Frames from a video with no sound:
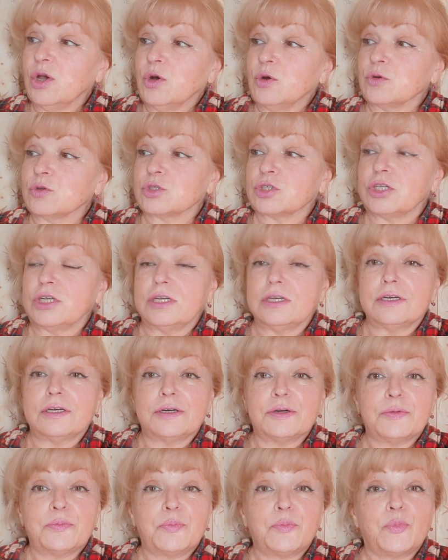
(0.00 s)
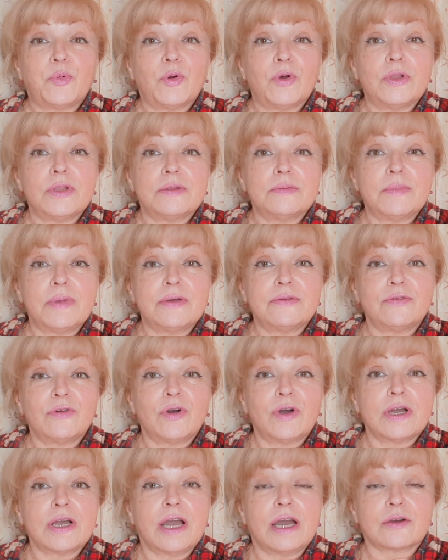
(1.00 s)
Уже э, пол моего
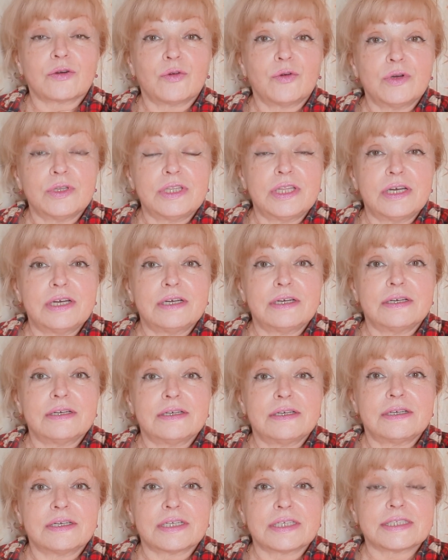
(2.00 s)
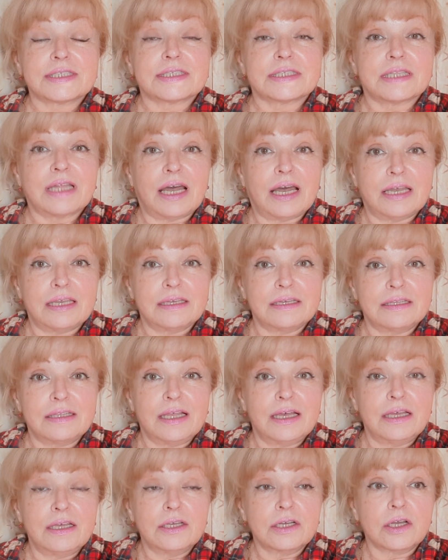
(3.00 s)
огорода
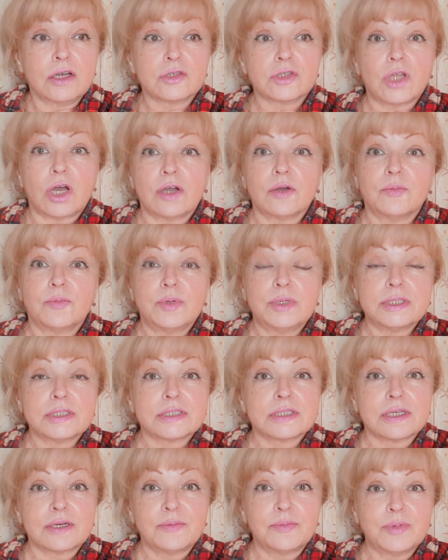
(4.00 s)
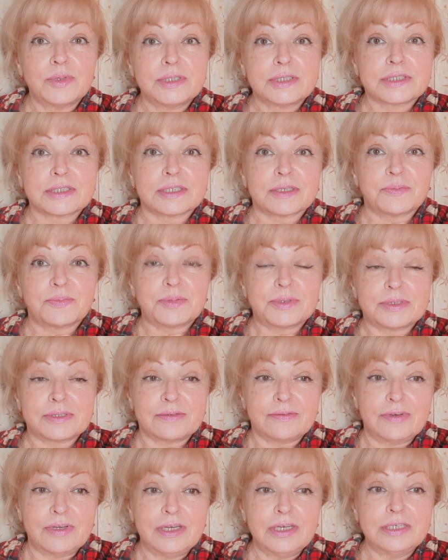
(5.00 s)
растаяло. Так быстро-быстро,
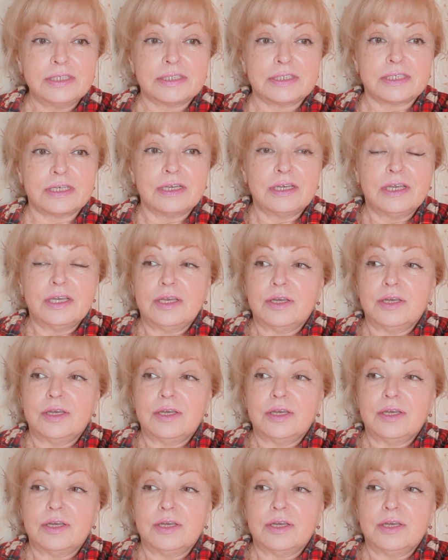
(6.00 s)
представляете?